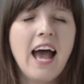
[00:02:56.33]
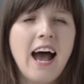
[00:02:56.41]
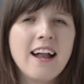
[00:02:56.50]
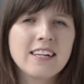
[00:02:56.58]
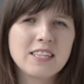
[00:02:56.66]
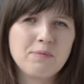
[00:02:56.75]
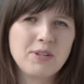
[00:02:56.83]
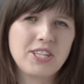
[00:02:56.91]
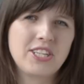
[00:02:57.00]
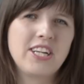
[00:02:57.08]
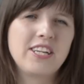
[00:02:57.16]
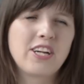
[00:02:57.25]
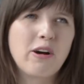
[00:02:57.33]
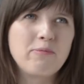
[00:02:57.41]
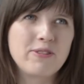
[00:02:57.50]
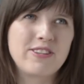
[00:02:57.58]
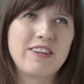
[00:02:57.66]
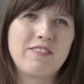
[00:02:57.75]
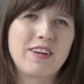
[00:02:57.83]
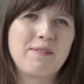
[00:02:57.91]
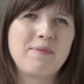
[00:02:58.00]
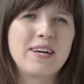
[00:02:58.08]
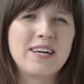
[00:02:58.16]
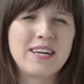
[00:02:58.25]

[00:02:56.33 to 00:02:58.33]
Ale gdybyście chcieli robić, nie wiem,